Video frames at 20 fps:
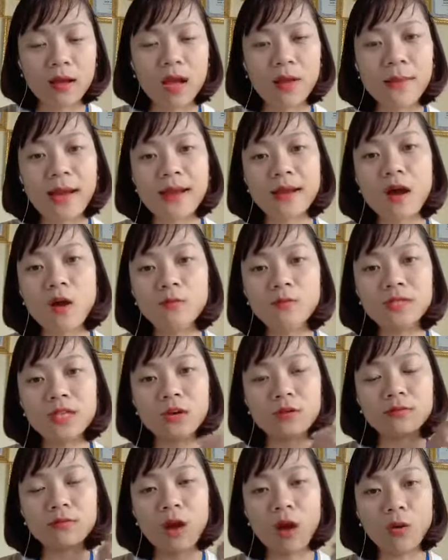Các bạn không
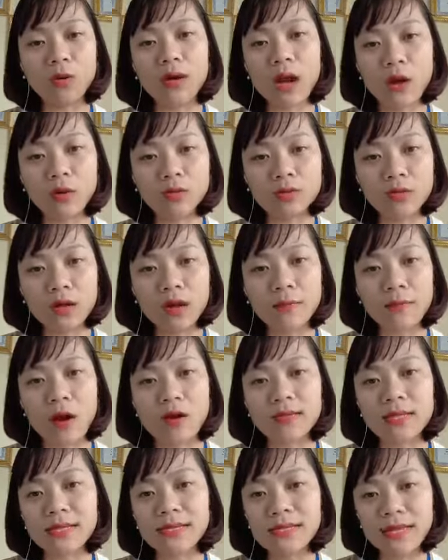chịu đầu tư
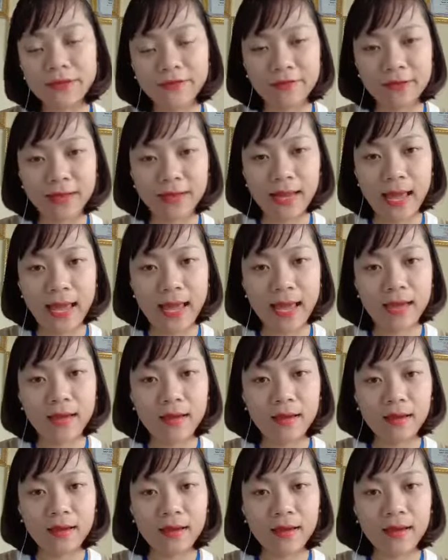bỏ ra chi phí
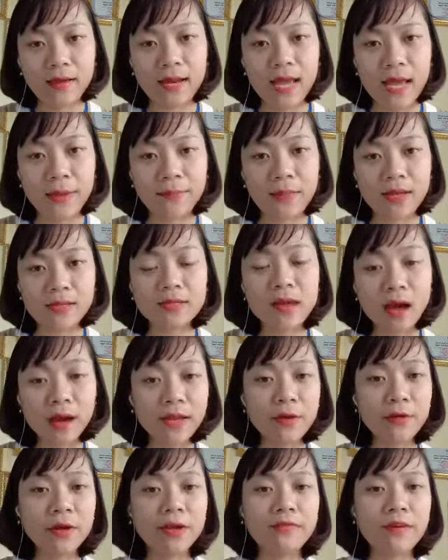để mà sở
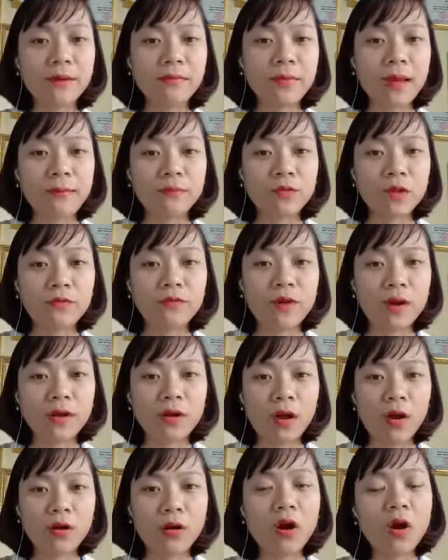hữu cái phần mềm tuyệt vời
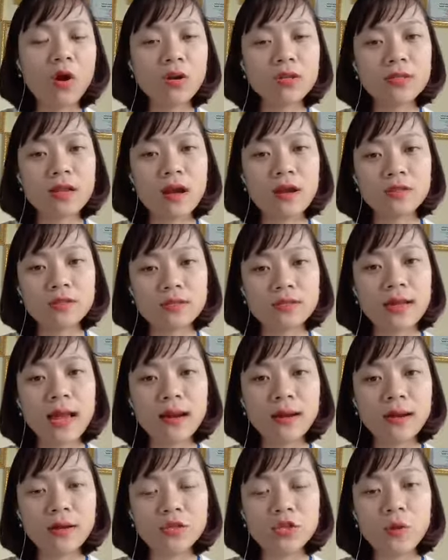đó, nó hỗ trợ
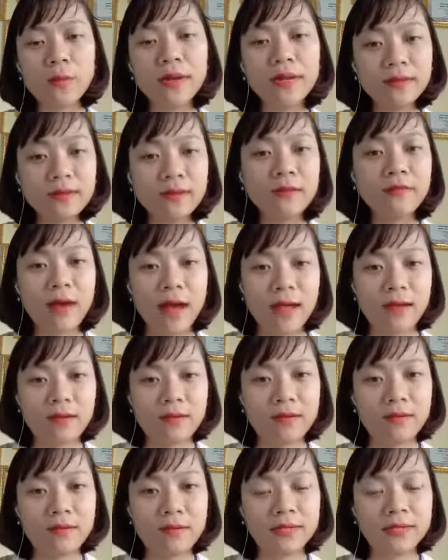đắc lực cho mình như vậy
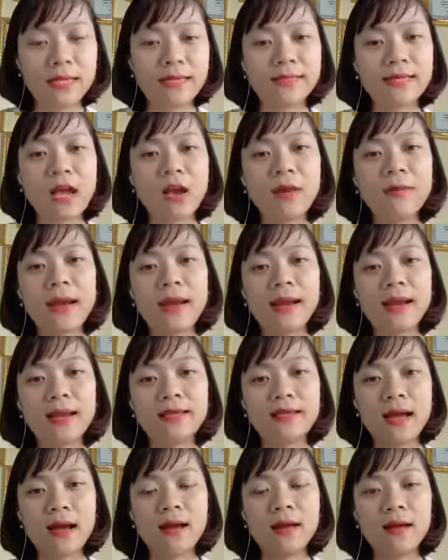mà tại sao các bạn
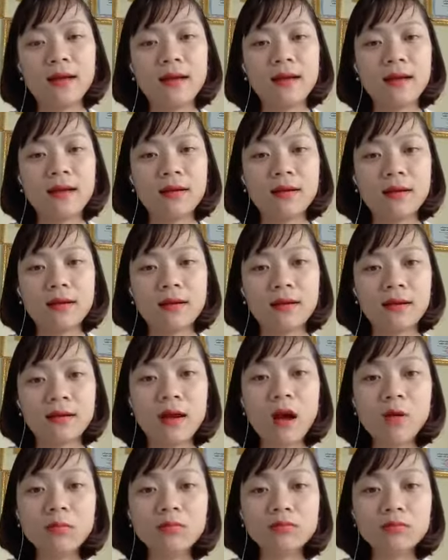lại gì ạ?
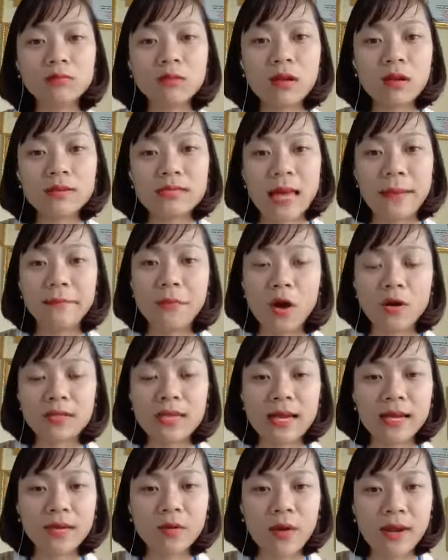Không dám bỏ
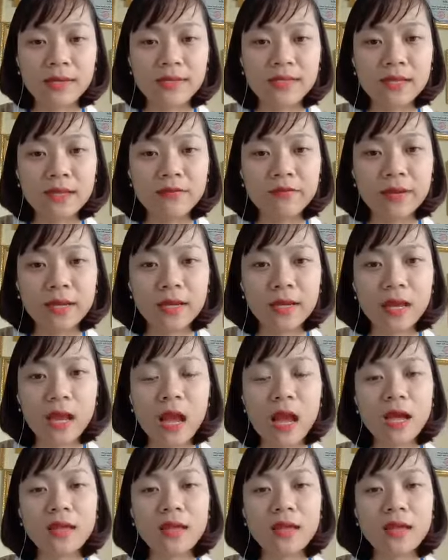ra cái khoản chi phí.